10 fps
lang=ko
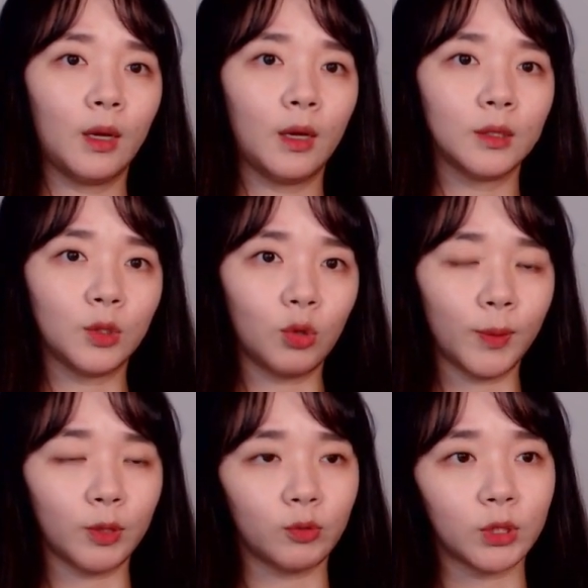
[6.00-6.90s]

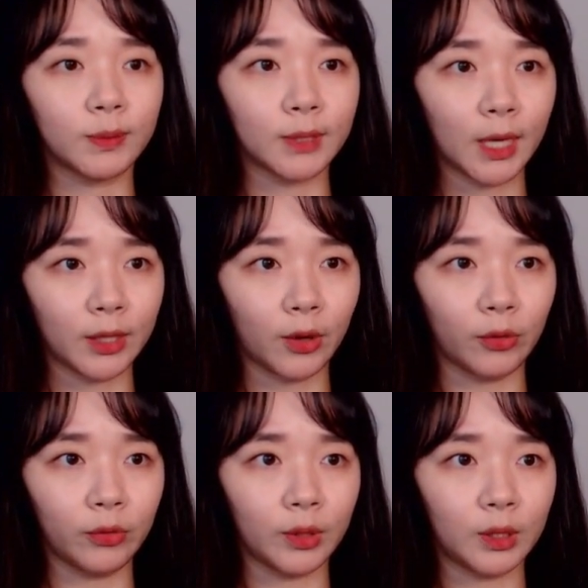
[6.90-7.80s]

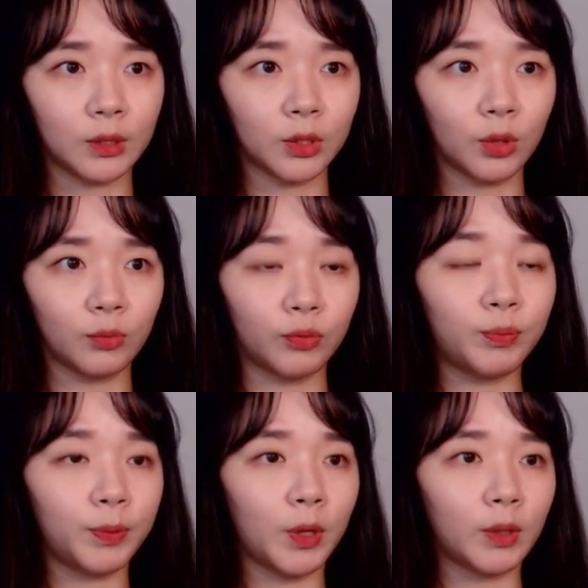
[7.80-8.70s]
1964년 인천
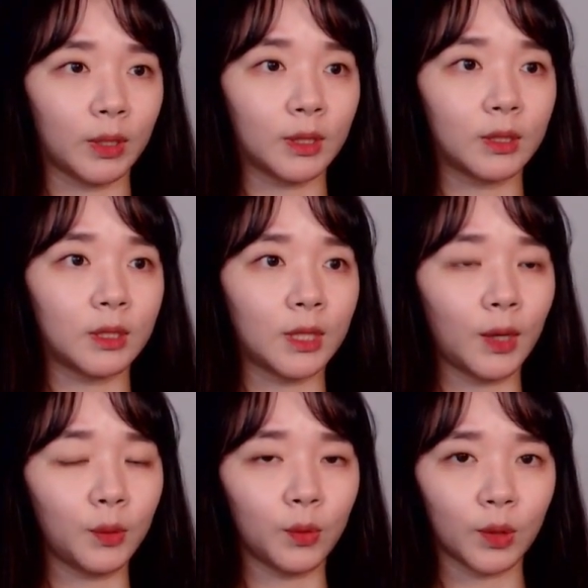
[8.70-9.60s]
부평 인근의
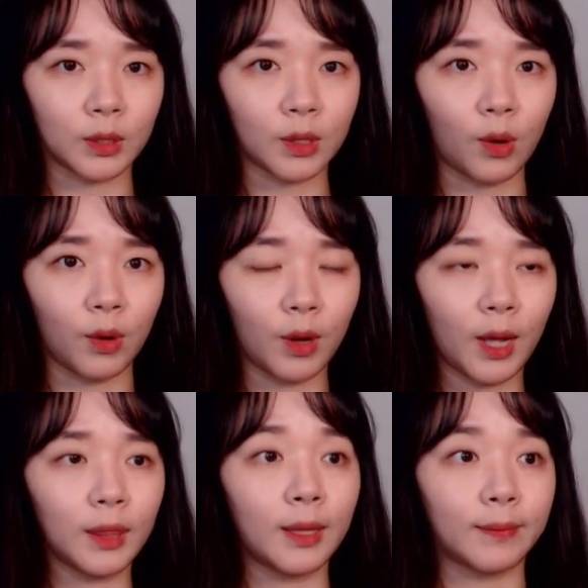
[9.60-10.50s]
산골에서
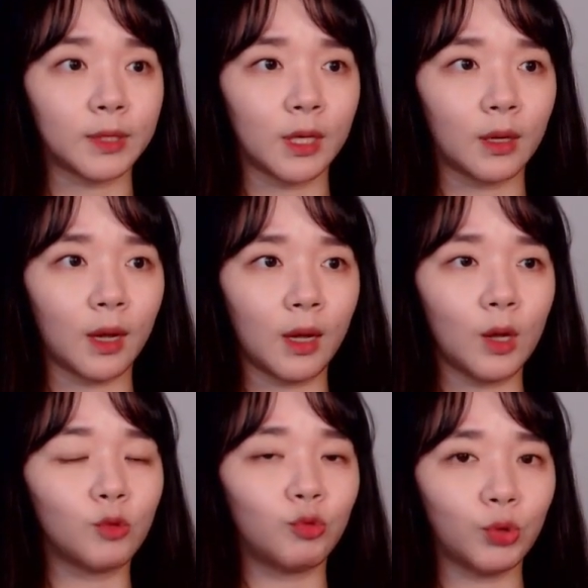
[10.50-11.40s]
한 남자가
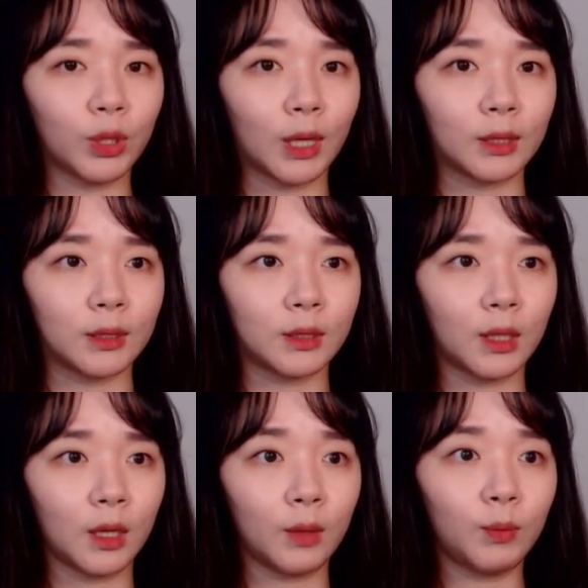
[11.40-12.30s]
눈을 가린
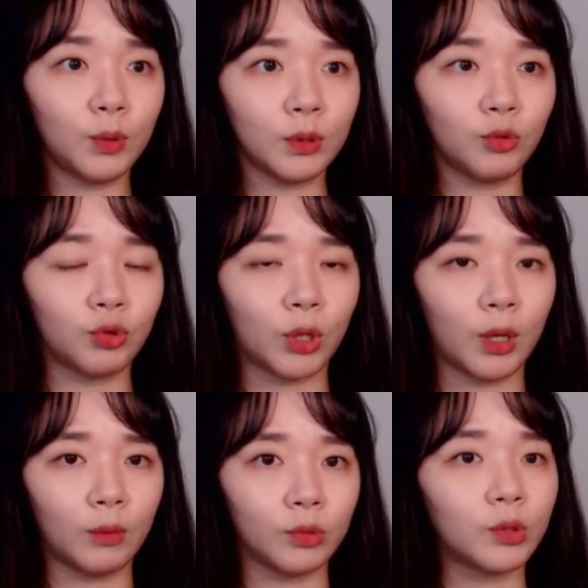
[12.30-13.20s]
채 포승줄에
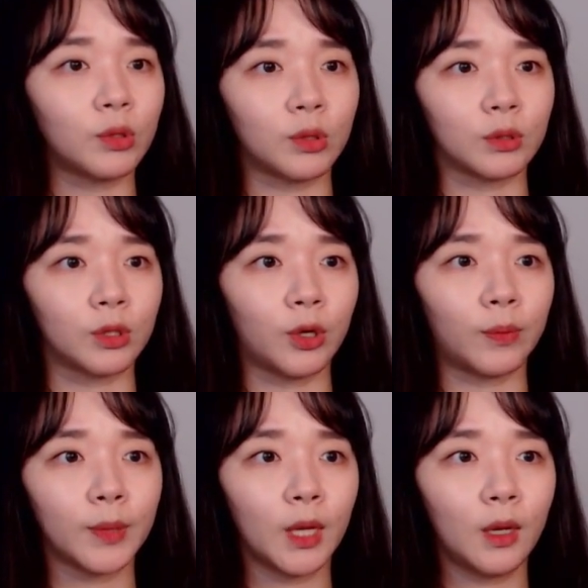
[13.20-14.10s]
묶여 있었어요.
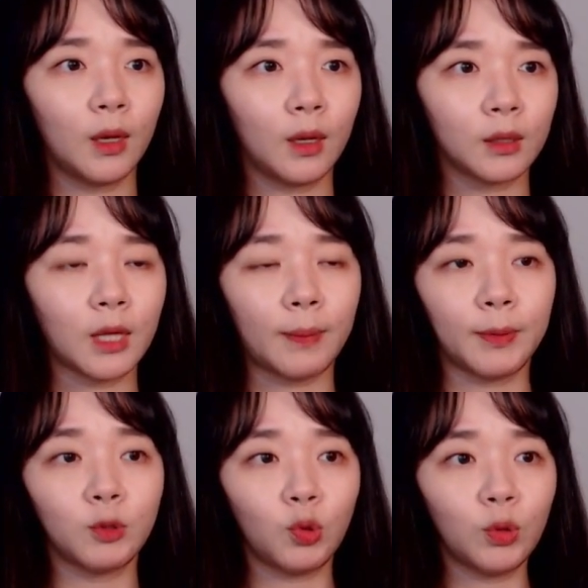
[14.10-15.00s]
그 앞엔
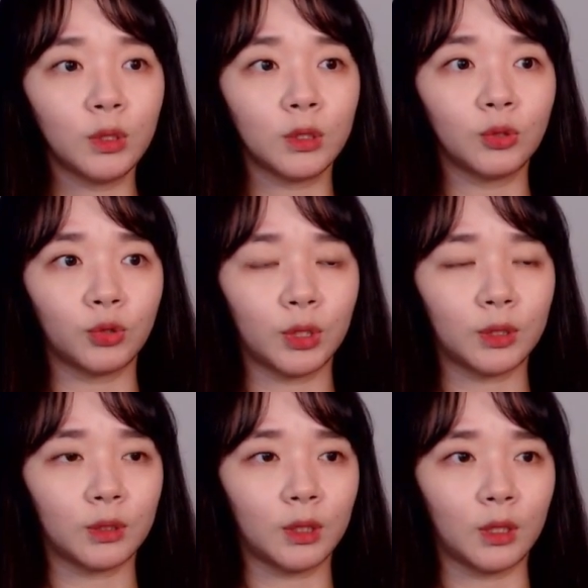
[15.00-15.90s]
총을 든
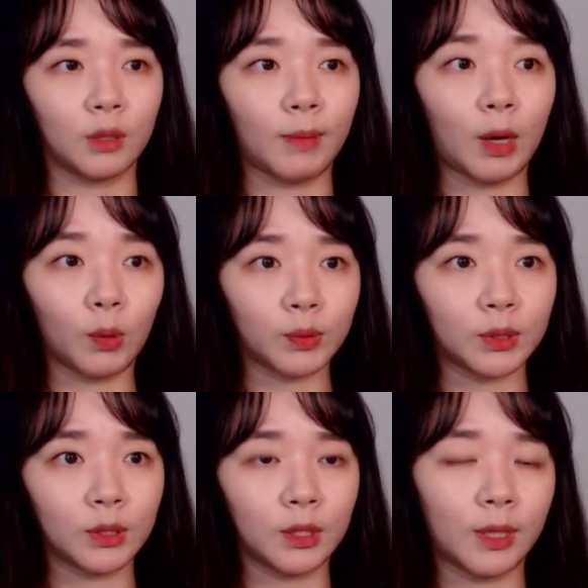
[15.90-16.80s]
군인들이
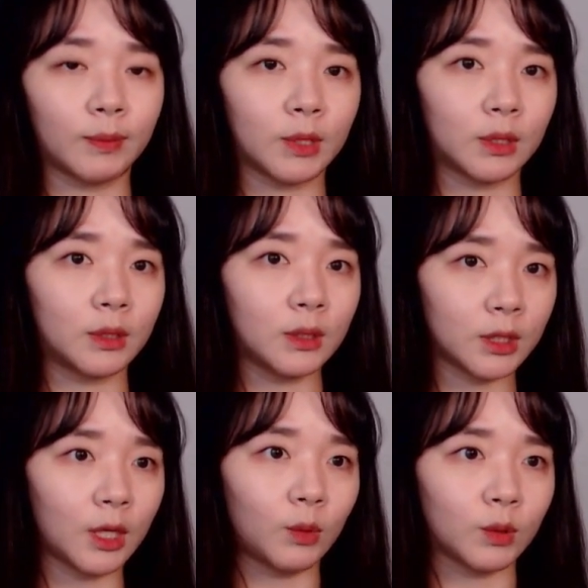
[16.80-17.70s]
말없이 이 남자를
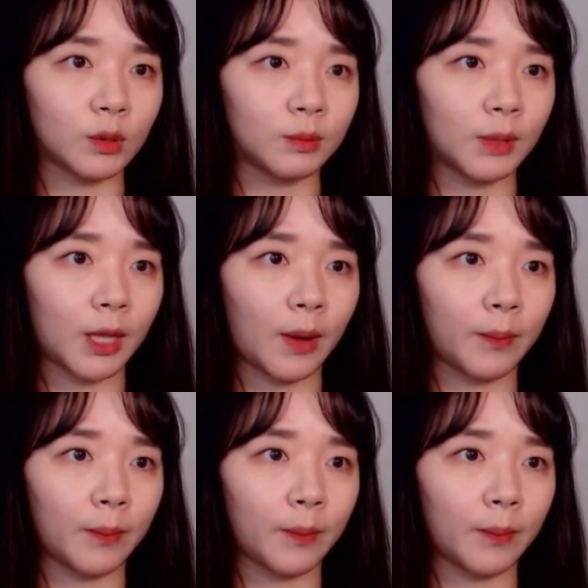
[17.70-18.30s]
응시하고 있었습니다.